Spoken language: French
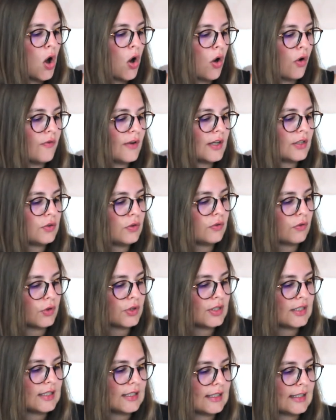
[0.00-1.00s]
On va suivre
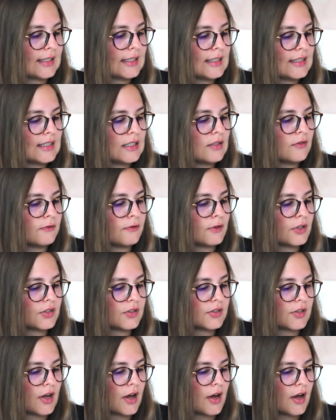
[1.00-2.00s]
aussi Chrissy
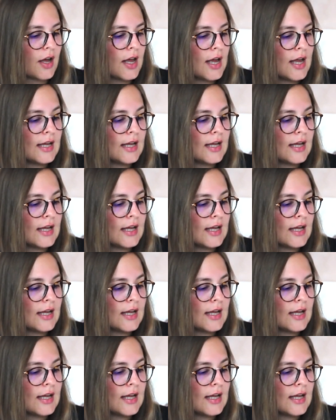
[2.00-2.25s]
Foster